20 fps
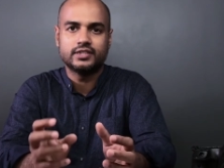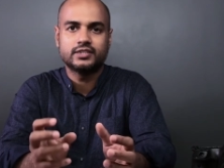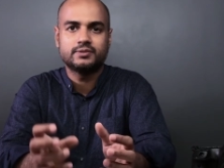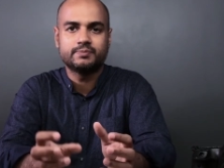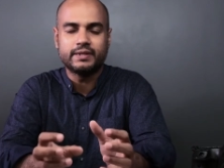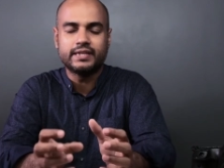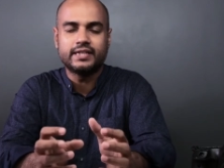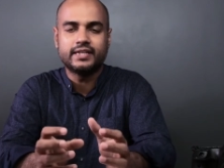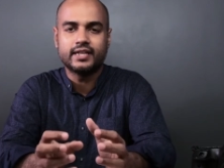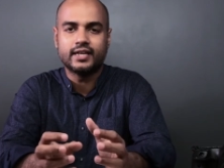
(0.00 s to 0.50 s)
যে
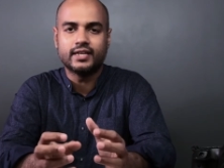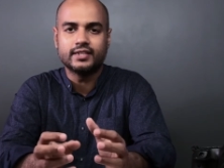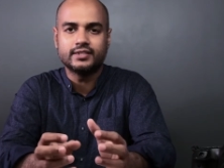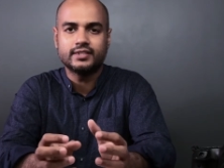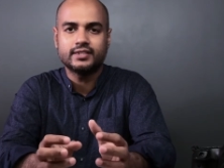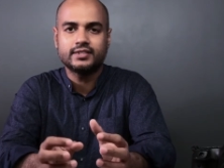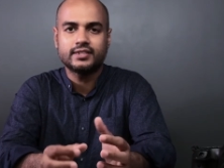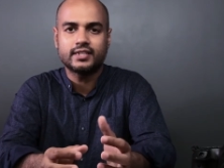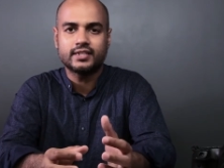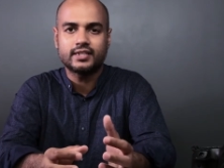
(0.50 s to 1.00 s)
স্পিডটা
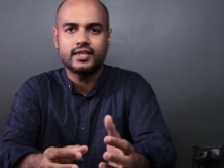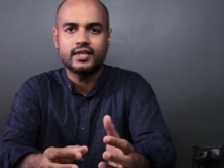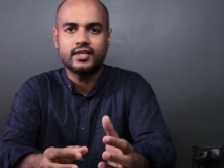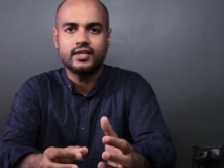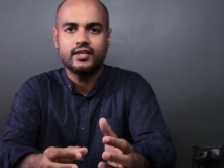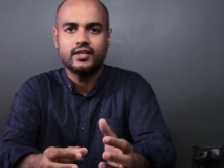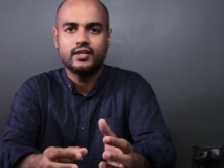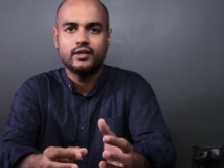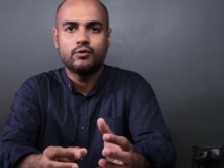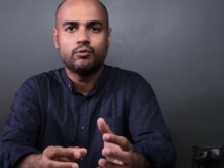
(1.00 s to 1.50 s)
আছে সেটা
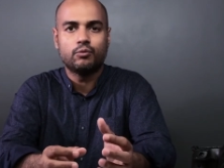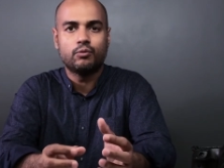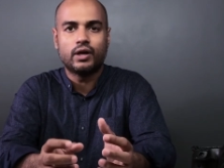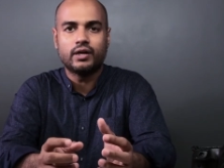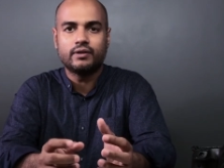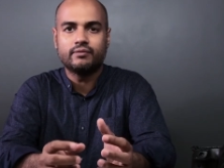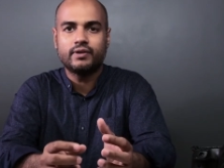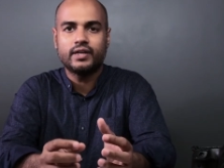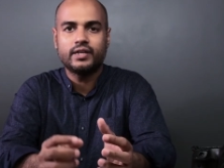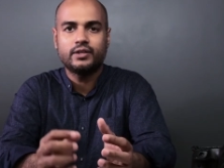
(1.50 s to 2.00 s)

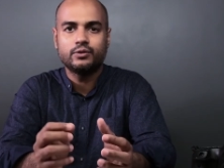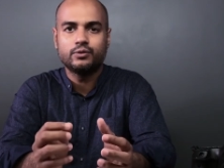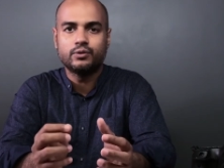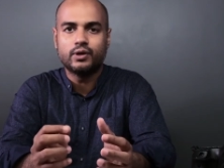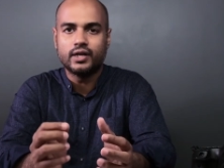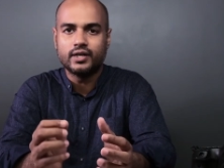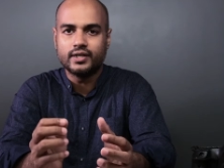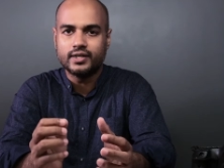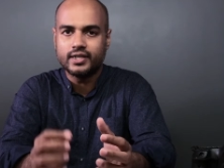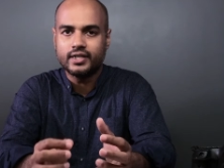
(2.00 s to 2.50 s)
ওয়ান বাই টু
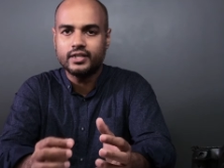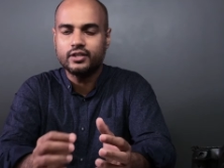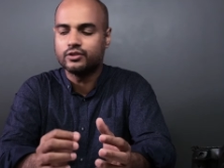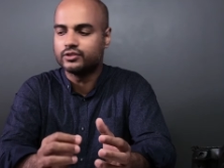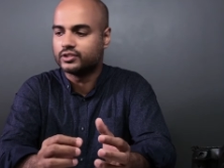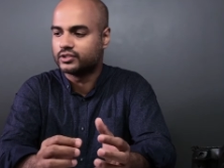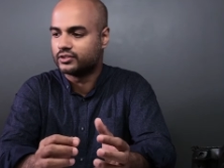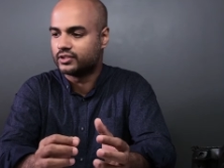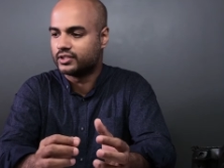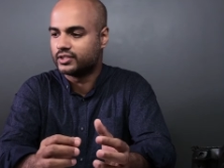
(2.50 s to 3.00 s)
হান্ড্রেডই
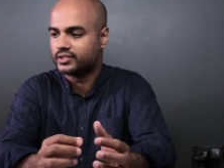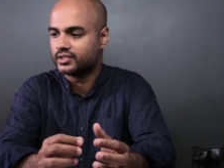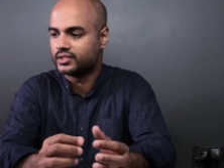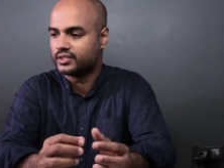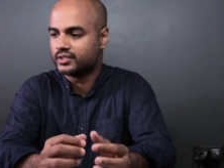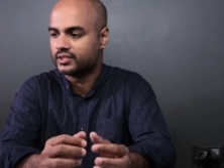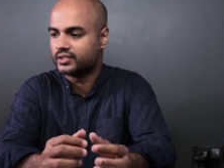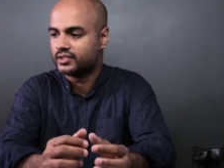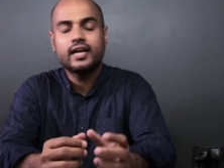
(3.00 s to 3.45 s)
হতে চলেছে